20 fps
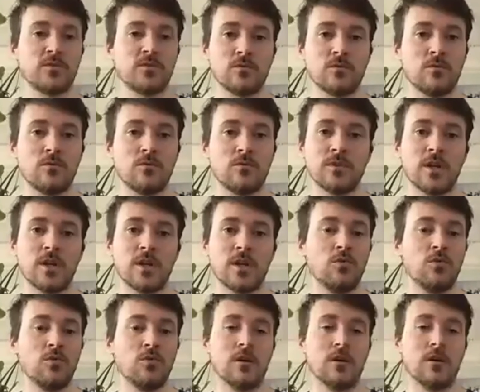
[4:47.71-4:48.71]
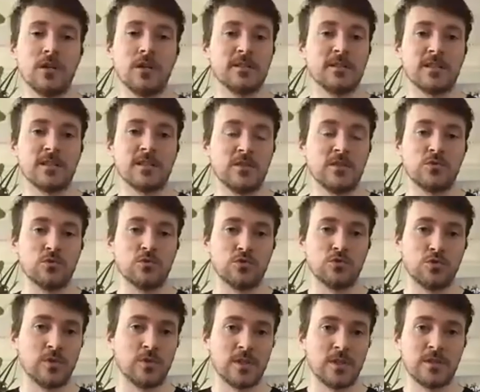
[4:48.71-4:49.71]
on a eu l'interdiction de
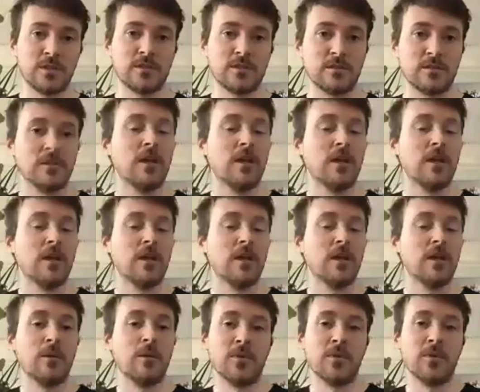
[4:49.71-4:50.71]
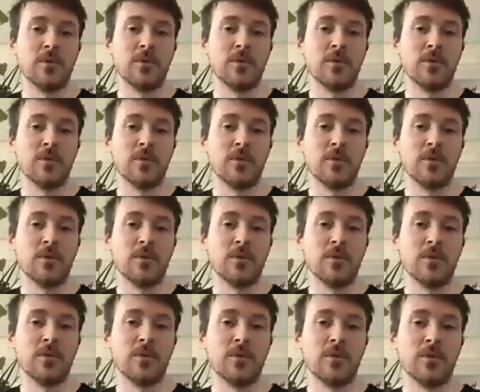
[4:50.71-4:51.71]
jouer euh, parce que c'était tombé à, 100.